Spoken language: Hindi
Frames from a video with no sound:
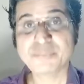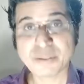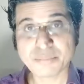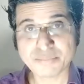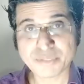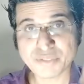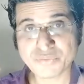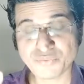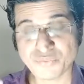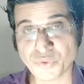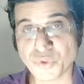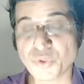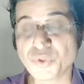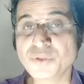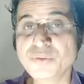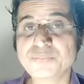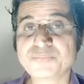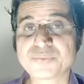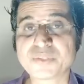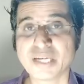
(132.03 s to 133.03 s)
नंबर
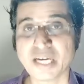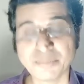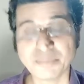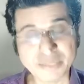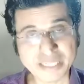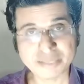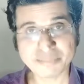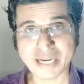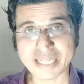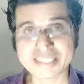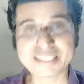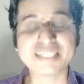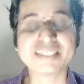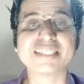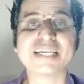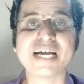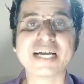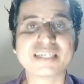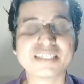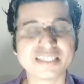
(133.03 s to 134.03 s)
फोर हमें एक बात का
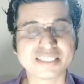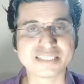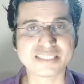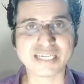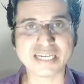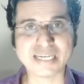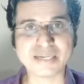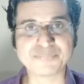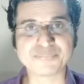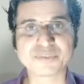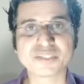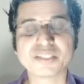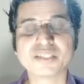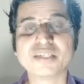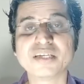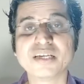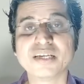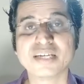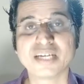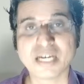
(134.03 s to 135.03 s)
ध्यान रखना है
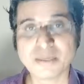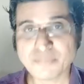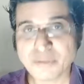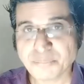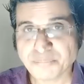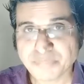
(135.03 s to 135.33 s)
हमें